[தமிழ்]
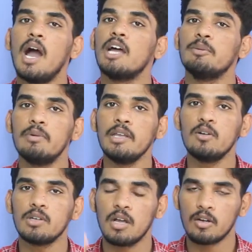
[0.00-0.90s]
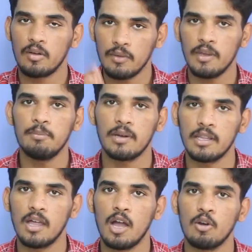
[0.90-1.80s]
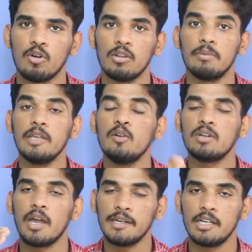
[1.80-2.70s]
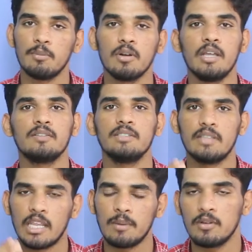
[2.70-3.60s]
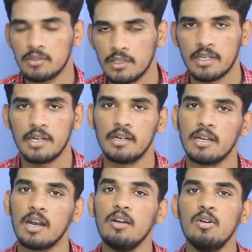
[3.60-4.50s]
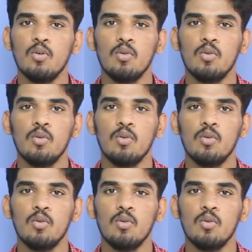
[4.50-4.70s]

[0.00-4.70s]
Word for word: அது பிரேக் அவுட் ஆகிற வரையும் வெயிட் பண்ணி தான் ஆகணும் அந்த பிரேக் அவுட் ஆகிட்ட அப்புறம் நீங்கள் வந்து தைரியமாக வந்து ட்ரேட் எடுக்கலாம்